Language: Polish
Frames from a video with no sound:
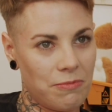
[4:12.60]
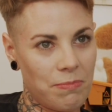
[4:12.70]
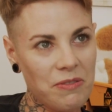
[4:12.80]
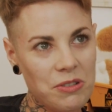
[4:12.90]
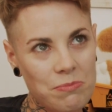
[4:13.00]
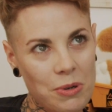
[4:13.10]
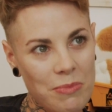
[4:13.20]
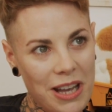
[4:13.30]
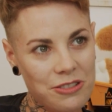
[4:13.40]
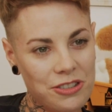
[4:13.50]
pewnym
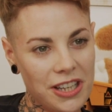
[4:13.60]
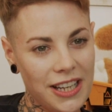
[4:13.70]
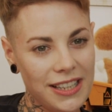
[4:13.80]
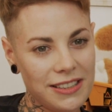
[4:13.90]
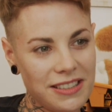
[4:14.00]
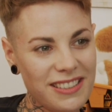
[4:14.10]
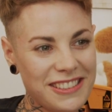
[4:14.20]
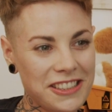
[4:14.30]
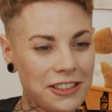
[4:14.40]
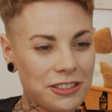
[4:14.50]
momencie
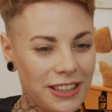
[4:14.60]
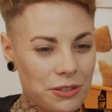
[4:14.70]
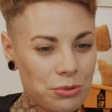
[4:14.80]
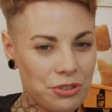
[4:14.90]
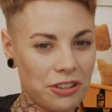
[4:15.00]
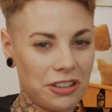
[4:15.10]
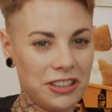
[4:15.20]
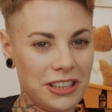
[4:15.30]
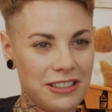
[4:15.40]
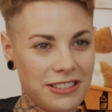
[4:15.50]
jest tego za dużo.
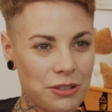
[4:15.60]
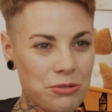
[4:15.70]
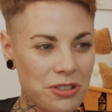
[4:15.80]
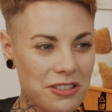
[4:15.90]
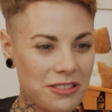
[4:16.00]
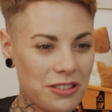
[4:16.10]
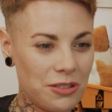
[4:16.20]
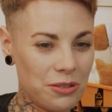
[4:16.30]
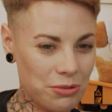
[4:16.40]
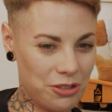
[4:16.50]
Za dużo jest
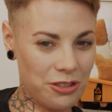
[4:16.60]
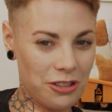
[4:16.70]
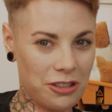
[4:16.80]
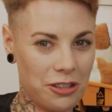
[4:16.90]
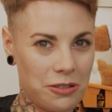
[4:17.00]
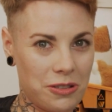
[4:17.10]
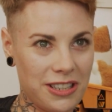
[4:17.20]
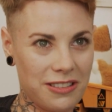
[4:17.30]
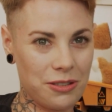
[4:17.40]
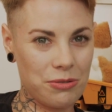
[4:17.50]
ludzi
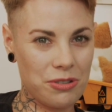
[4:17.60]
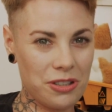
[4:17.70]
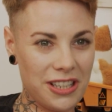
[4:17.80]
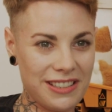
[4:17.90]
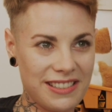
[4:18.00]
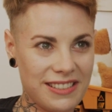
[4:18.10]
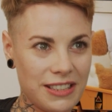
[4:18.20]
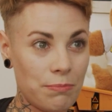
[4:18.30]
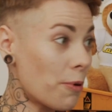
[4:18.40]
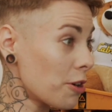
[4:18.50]
dookoła, za dużo jest
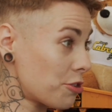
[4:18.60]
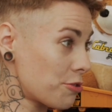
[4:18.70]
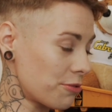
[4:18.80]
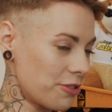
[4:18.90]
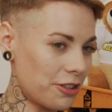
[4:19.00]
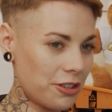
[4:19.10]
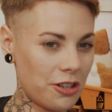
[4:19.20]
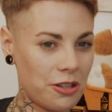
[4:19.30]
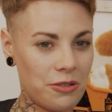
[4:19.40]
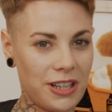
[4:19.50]
bodźców
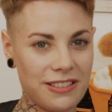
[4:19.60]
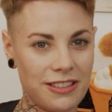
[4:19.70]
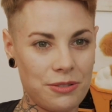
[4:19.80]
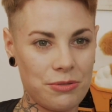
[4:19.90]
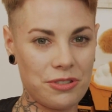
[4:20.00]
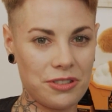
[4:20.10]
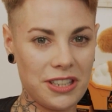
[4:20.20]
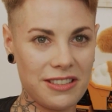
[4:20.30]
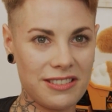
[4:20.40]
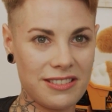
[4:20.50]
dookoła, za dużo
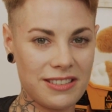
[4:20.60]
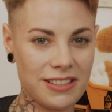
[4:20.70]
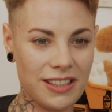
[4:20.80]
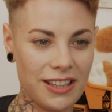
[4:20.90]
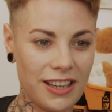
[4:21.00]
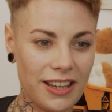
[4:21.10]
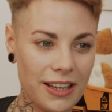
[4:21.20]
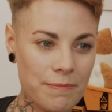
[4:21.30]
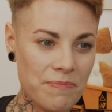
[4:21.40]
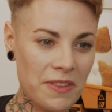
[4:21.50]
jest
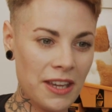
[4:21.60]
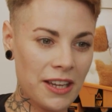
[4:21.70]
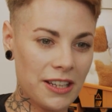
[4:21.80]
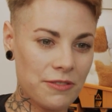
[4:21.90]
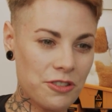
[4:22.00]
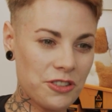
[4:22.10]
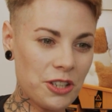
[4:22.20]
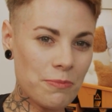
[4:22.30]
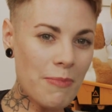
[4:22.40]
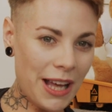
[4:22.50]
e,
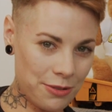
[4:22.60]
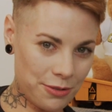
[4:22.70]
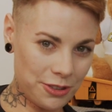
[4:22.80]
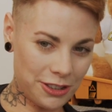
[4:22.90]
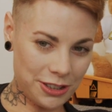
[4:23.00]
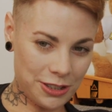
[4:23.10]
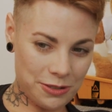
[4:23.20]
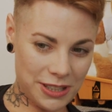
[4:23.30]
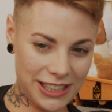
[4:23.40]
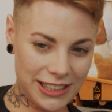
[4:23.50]
wszystkich mediów
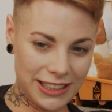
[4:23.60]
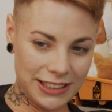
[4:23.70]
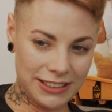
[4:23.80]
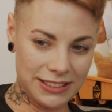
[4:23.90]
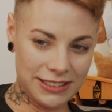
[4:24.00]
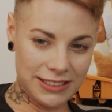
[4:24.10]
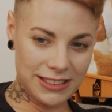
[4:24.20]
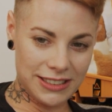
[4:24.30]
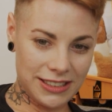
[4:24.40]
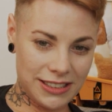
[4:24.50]
dookoła. I
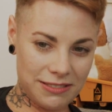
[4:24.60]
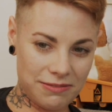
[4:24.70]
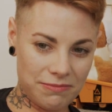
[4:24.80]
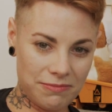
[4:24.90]
e,